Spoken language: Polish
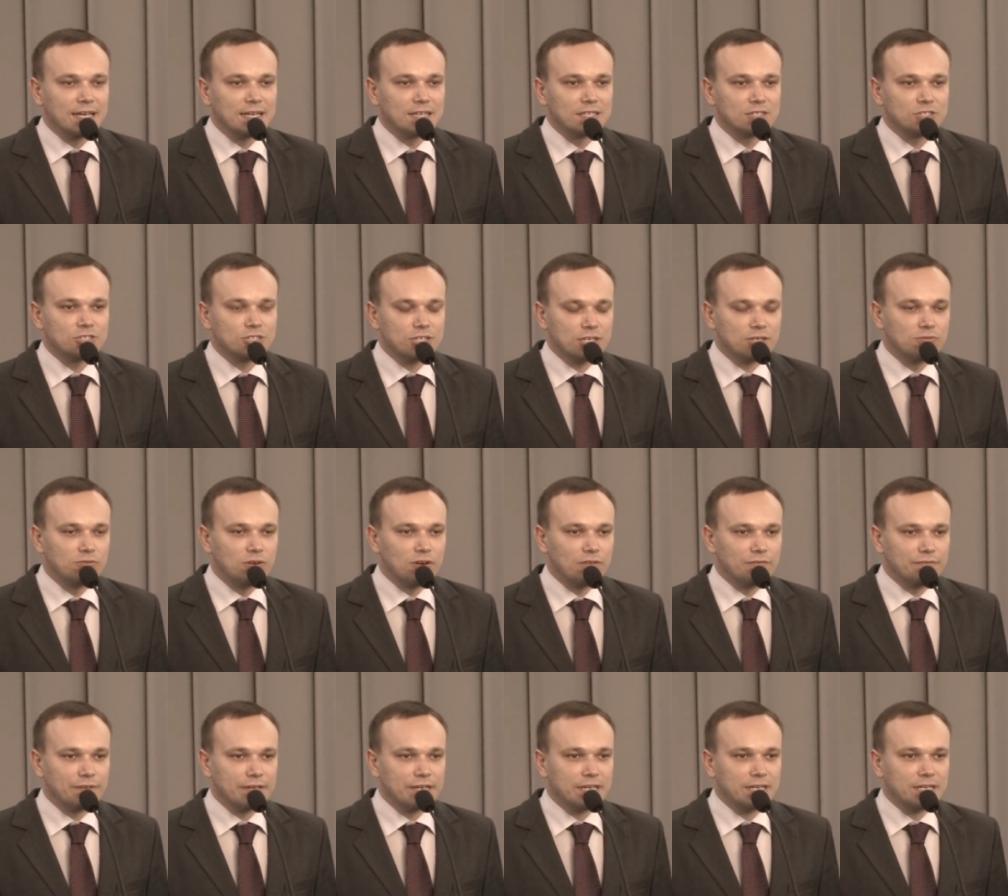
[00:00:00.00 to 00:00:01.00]
e,
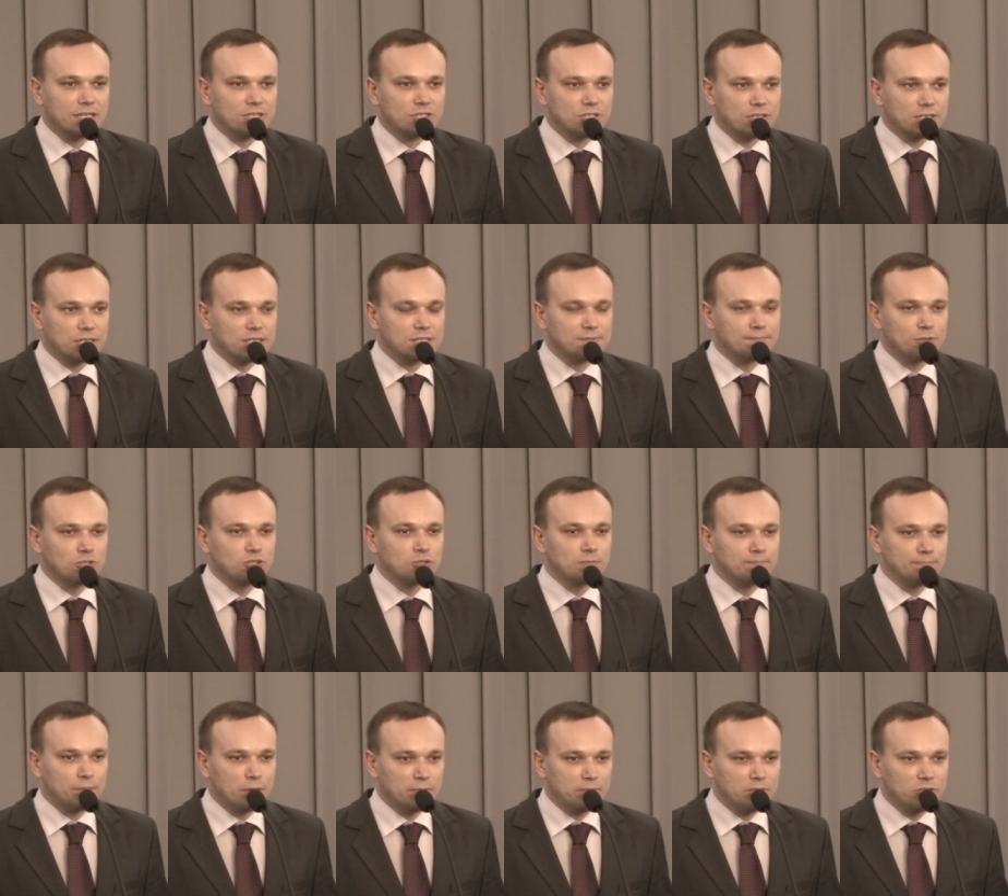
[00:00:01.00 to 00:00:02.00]
szczegółowe, że nie
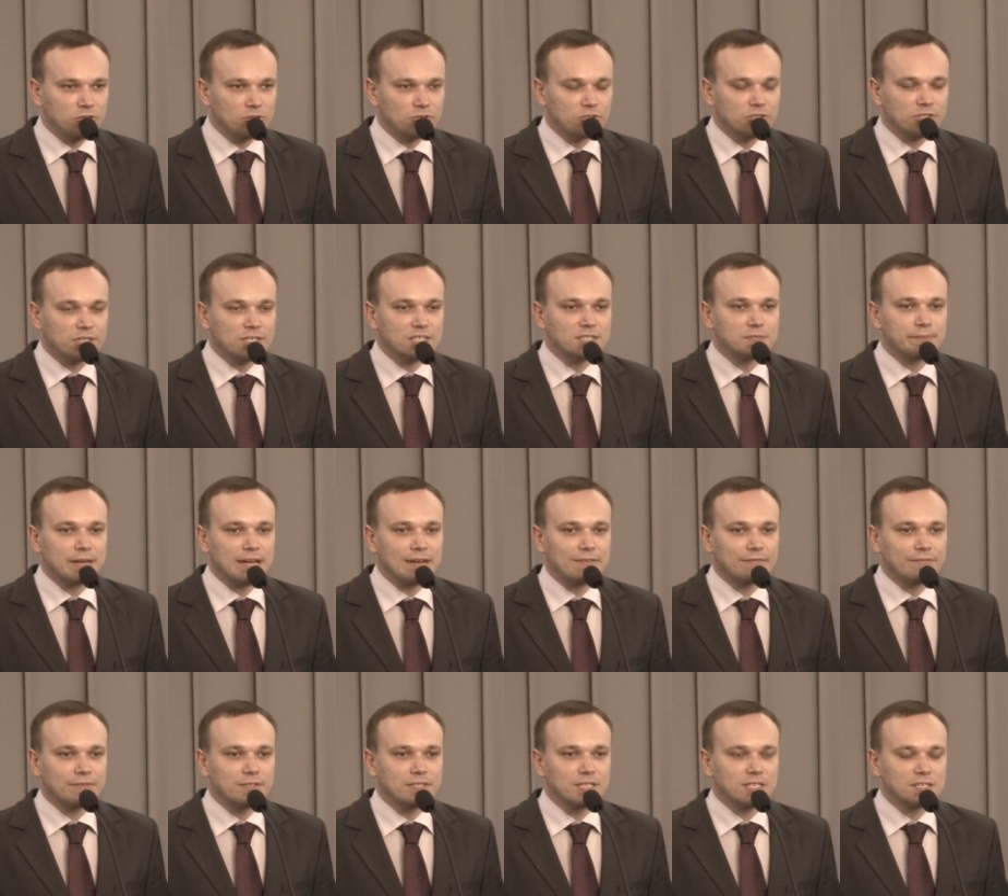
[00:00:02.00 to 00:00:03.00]
sposób pominąć tej
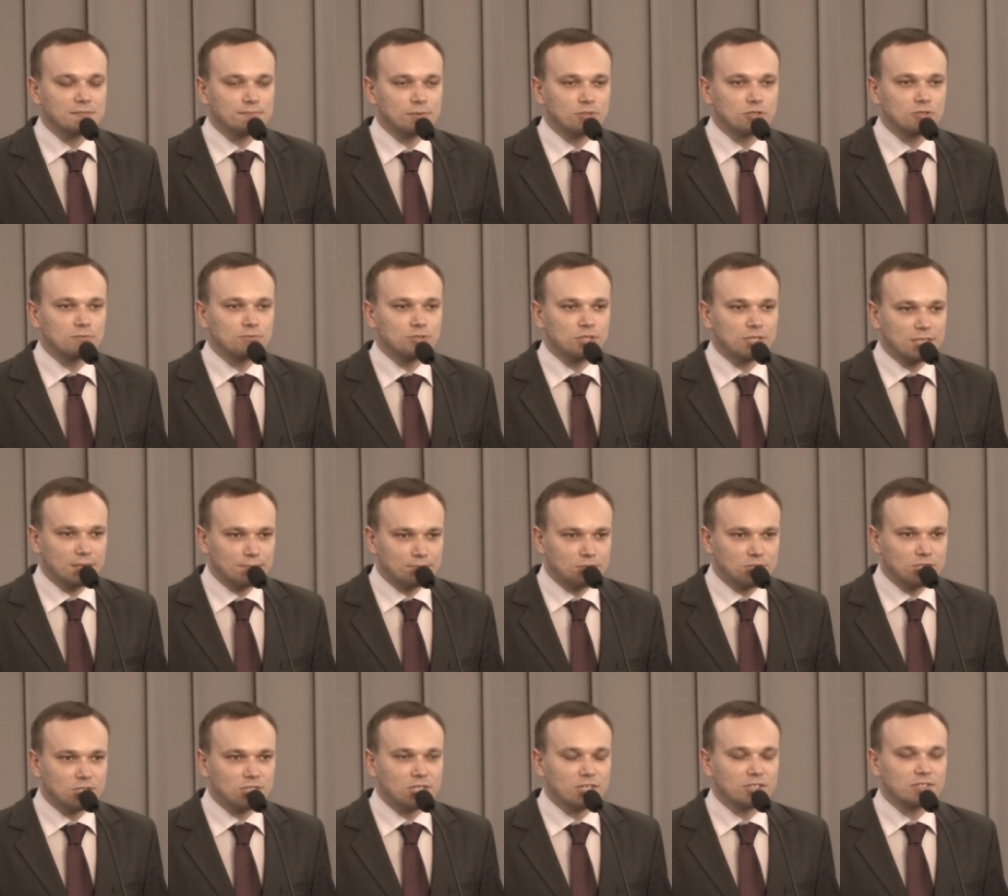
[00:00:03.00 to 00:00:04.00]
sprawy, nie sposób się nie
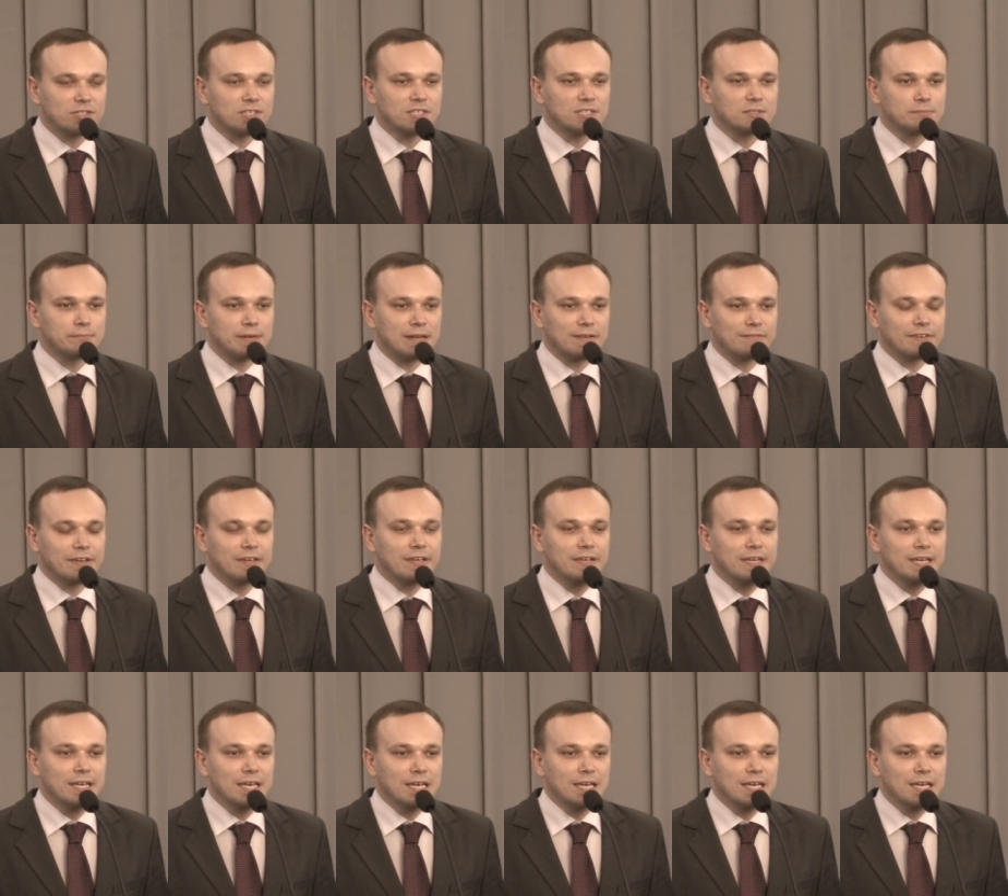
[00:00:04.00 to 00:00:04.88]
przyjrzeć tej sprawie.